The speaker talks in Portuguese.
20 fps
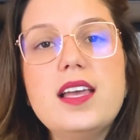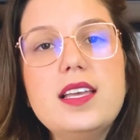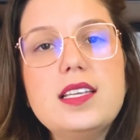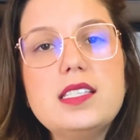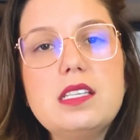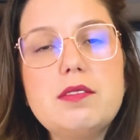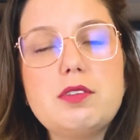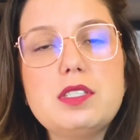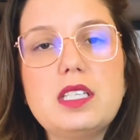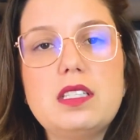E
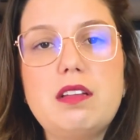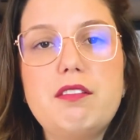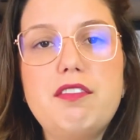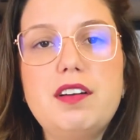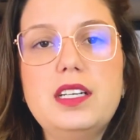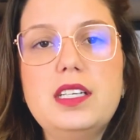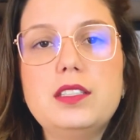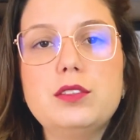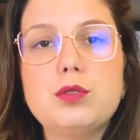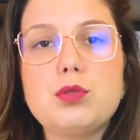se você está
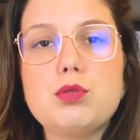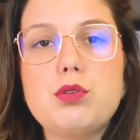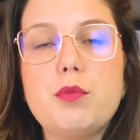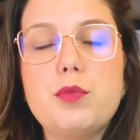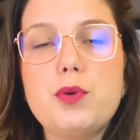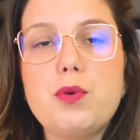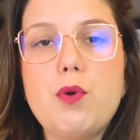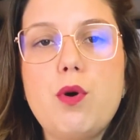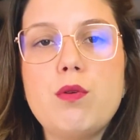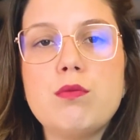falando
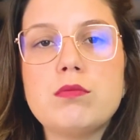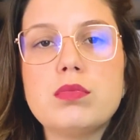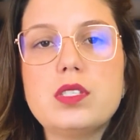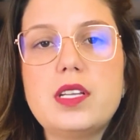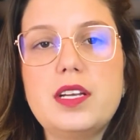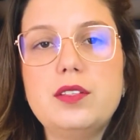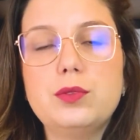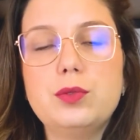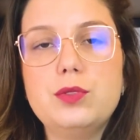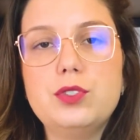sobre o
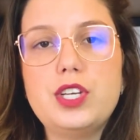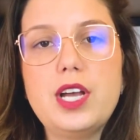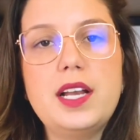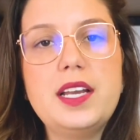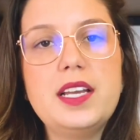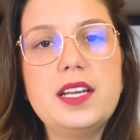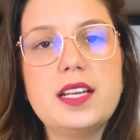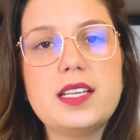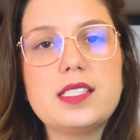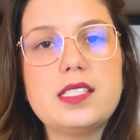conceito de
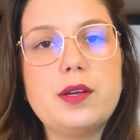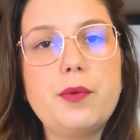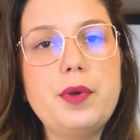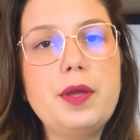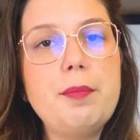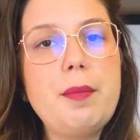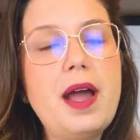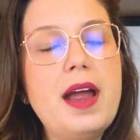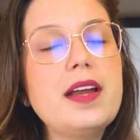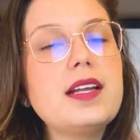alienação
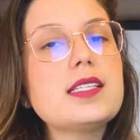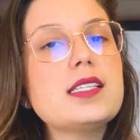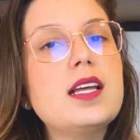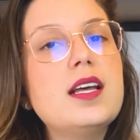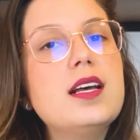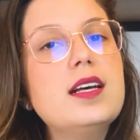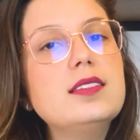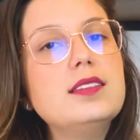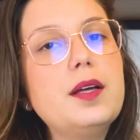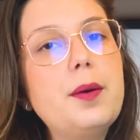em Marx,
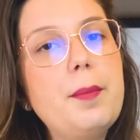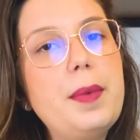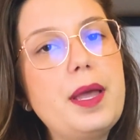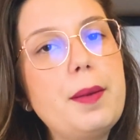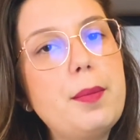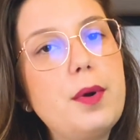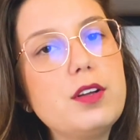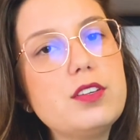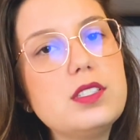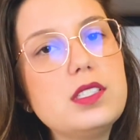
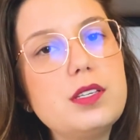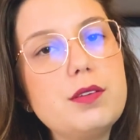também pode